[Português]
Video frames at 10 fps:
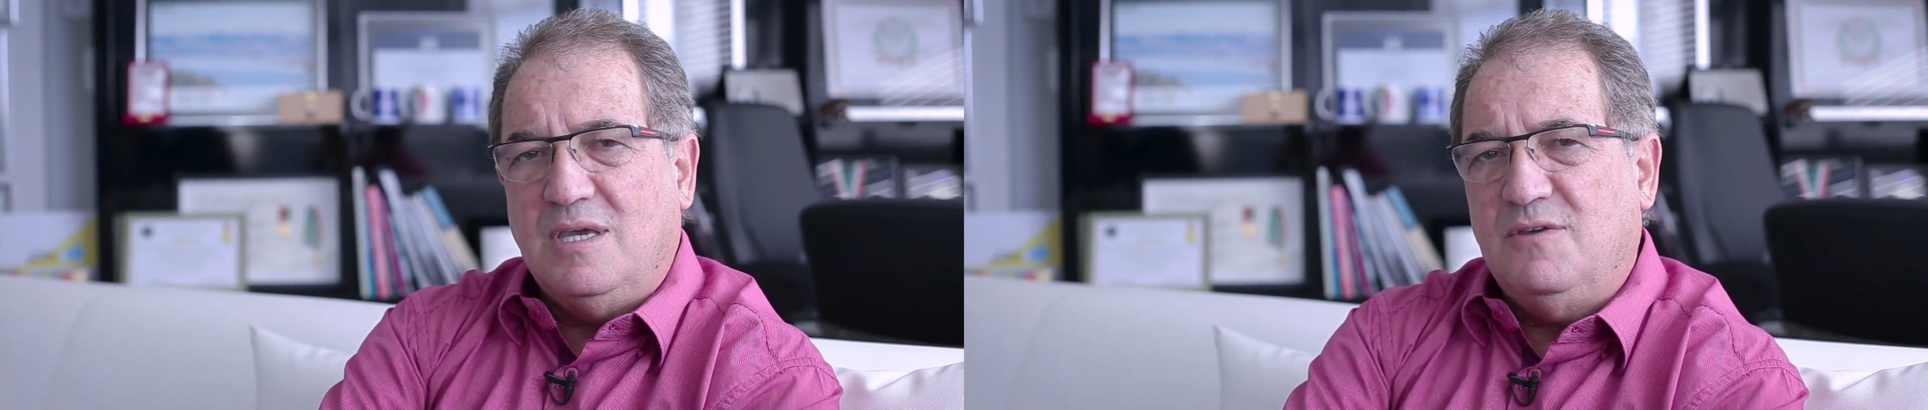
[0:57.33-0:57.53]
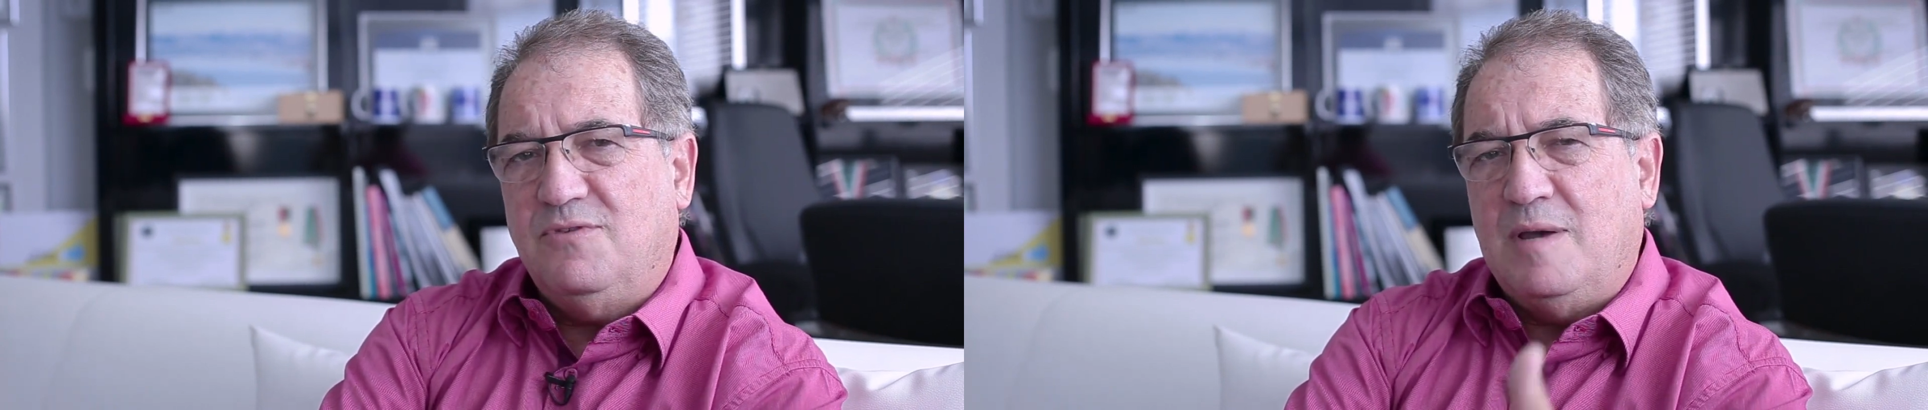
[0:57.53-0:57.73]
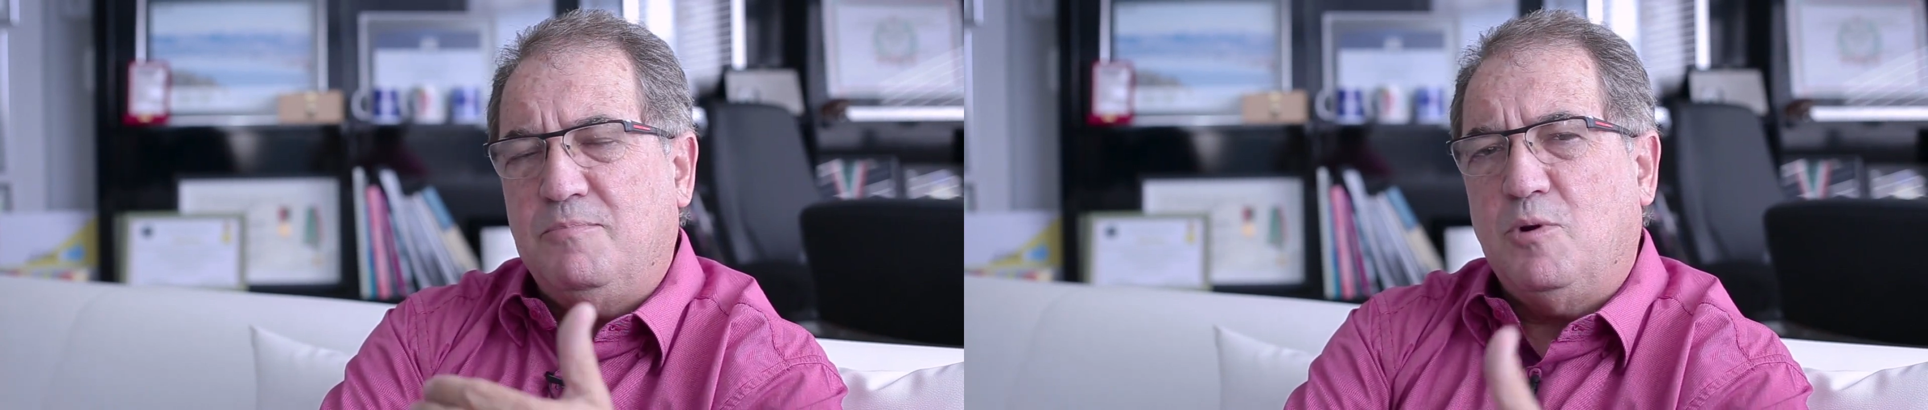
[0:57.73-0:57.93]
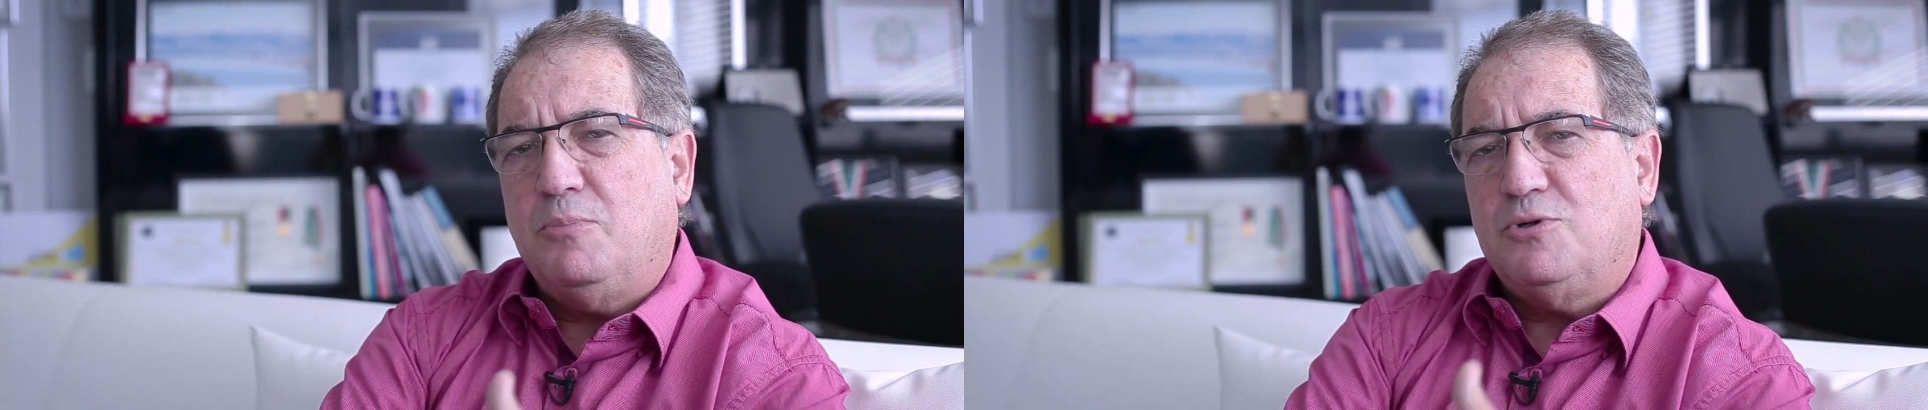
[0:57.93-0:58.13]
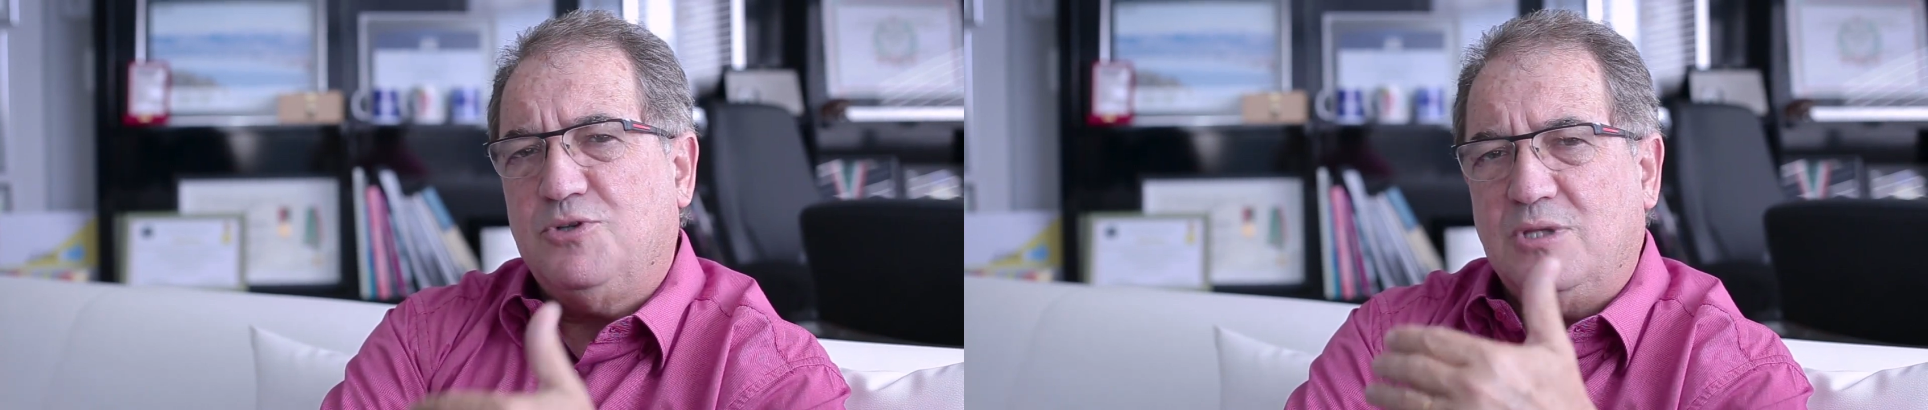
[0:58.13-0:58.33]
que vai
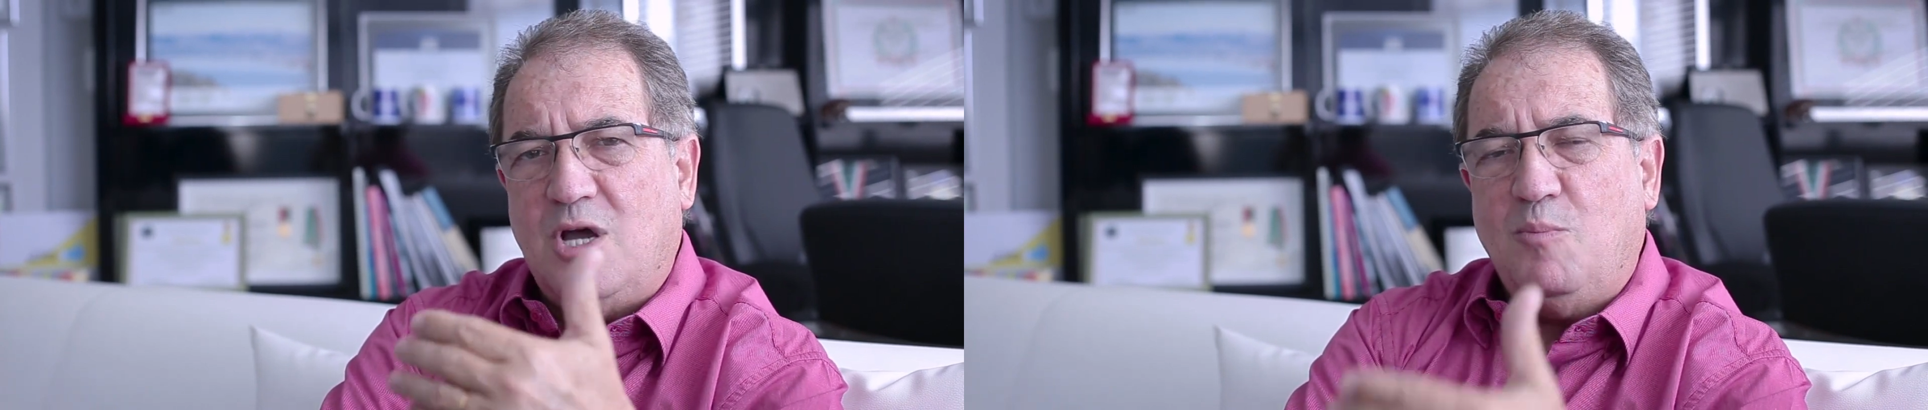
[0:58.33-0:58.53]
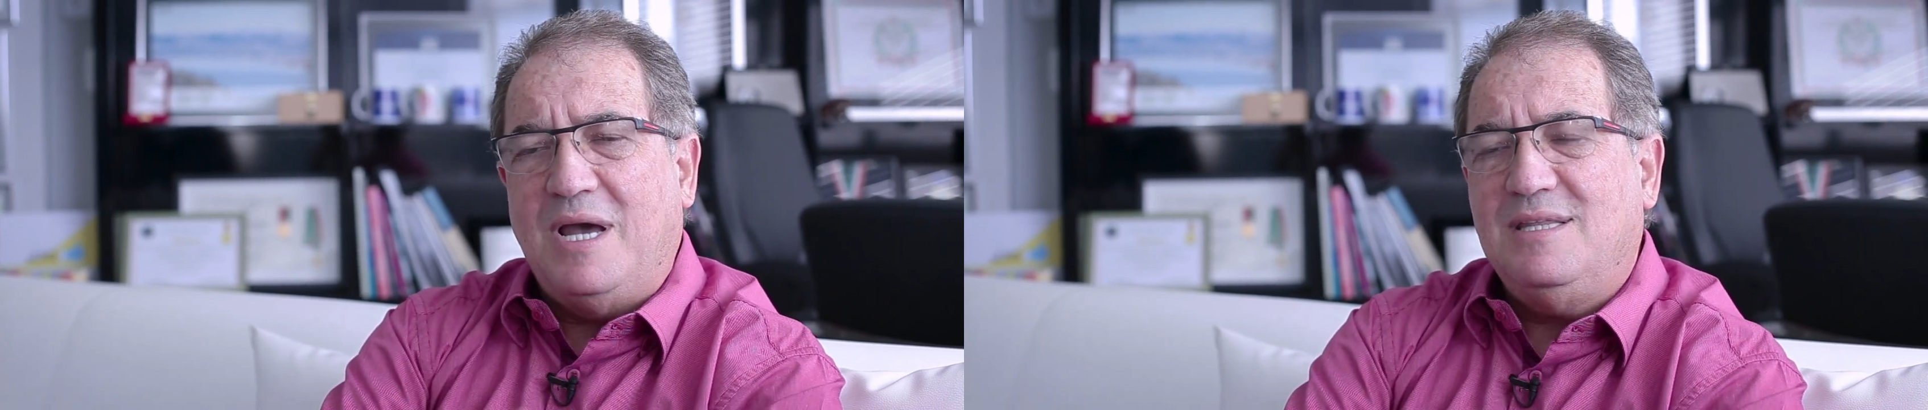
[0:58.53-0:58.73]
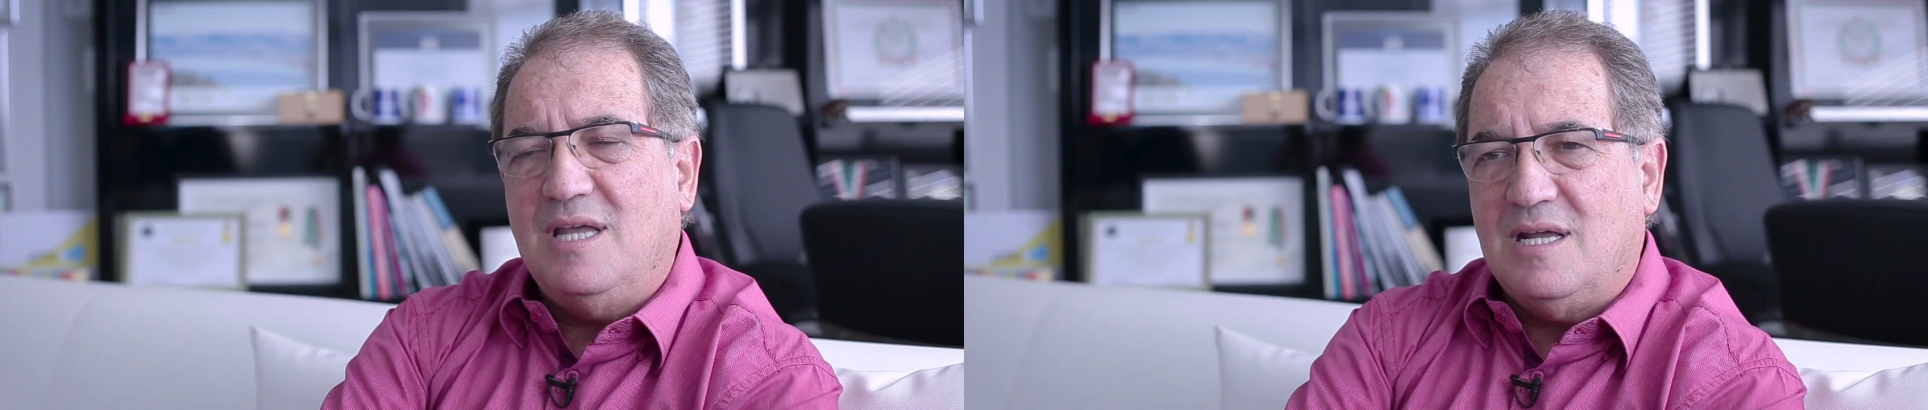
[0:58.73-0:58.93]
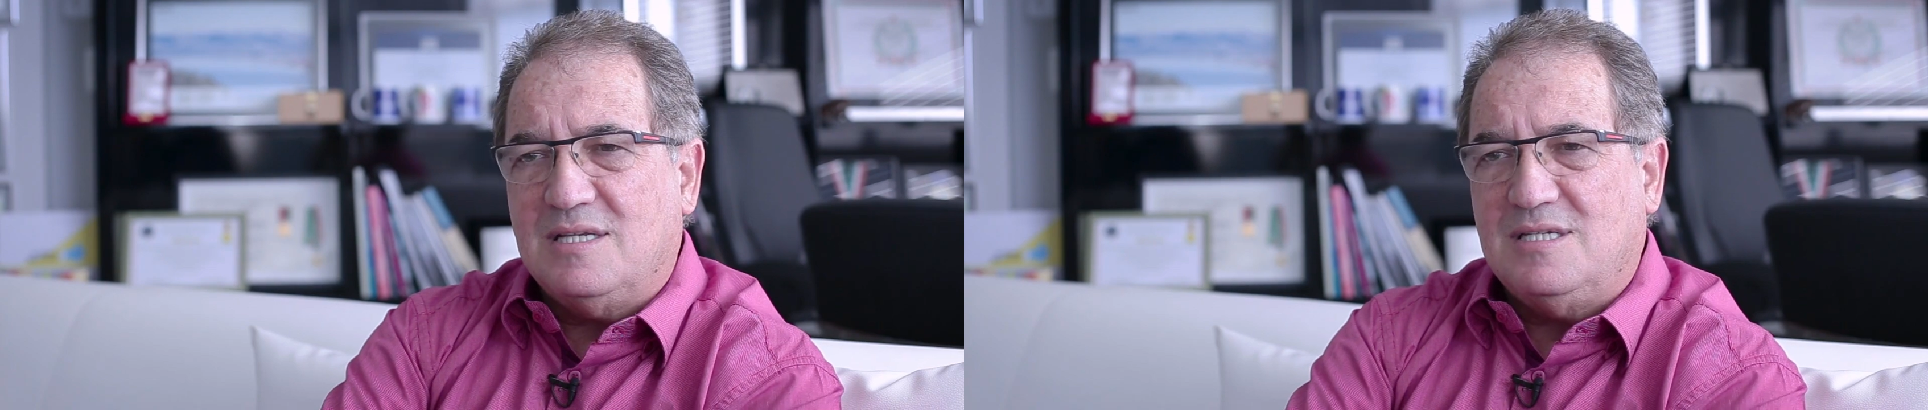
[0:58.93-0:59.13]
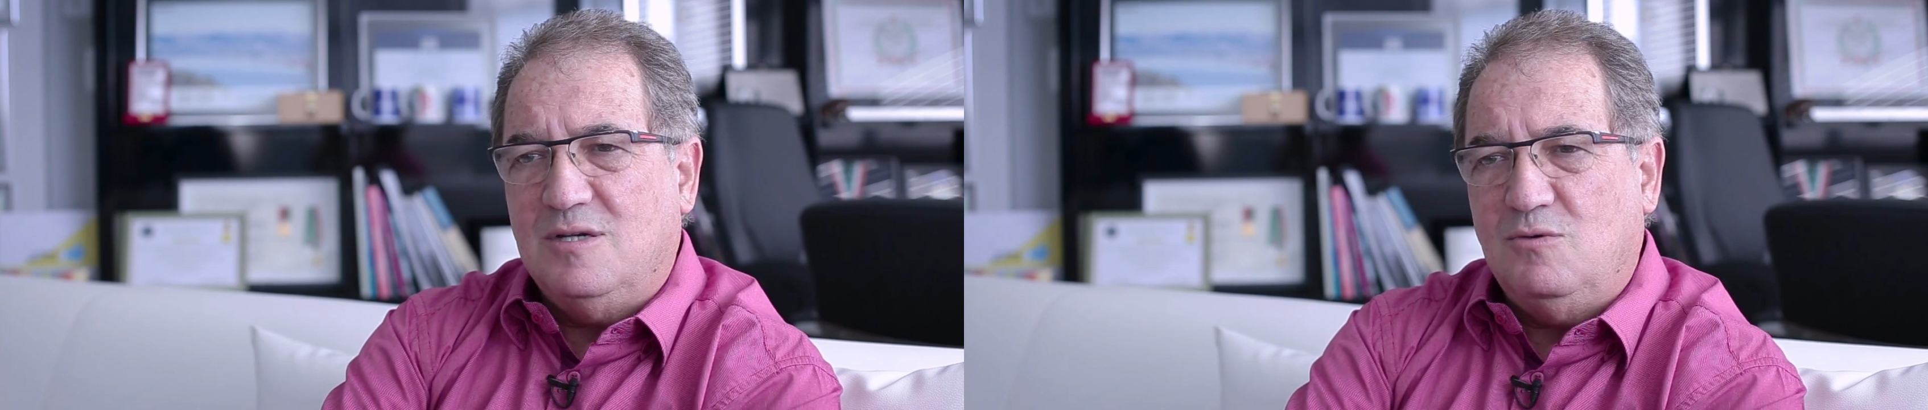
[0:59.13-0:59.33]
proporcionar uma
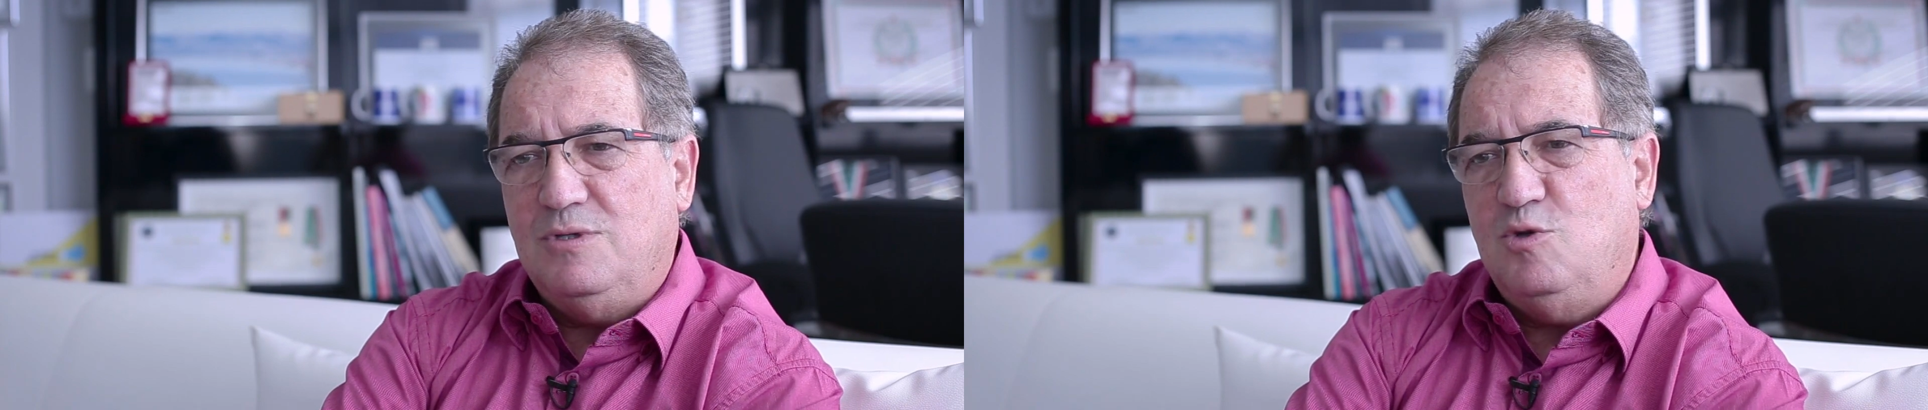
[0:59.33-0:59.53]
integração